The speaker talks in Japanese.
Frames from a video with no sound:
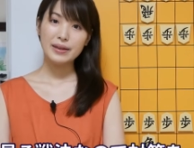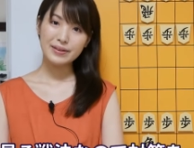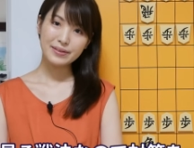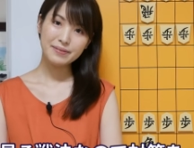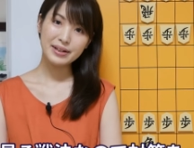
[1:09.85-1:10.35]

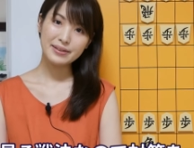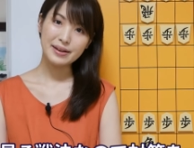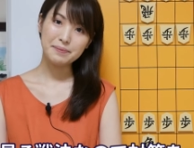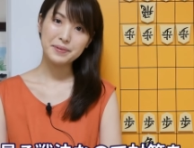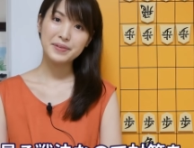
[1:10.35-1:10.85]
よく見る
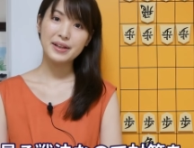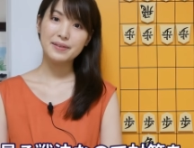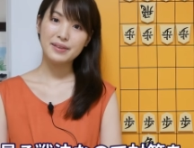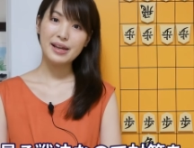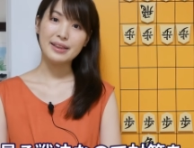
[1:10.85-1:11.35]
戦法な
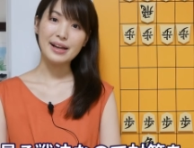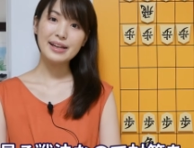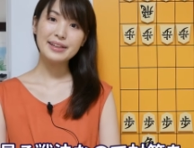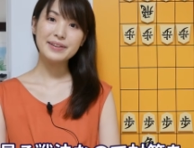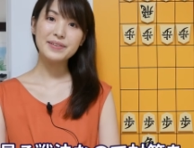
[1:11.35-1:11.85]
ので
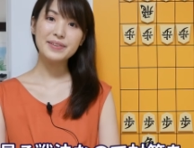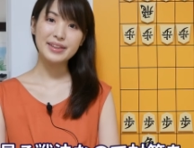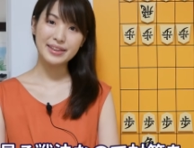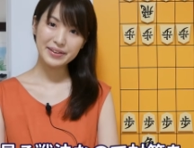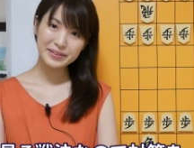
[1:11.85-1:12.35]
対策を
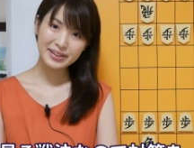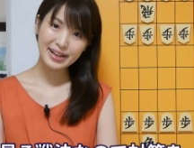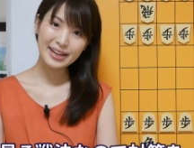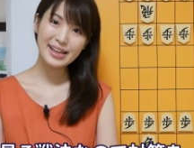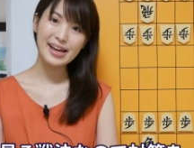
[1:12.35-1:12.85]
知っておく
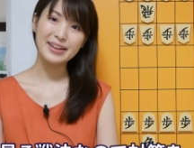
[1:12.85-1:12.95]
だけで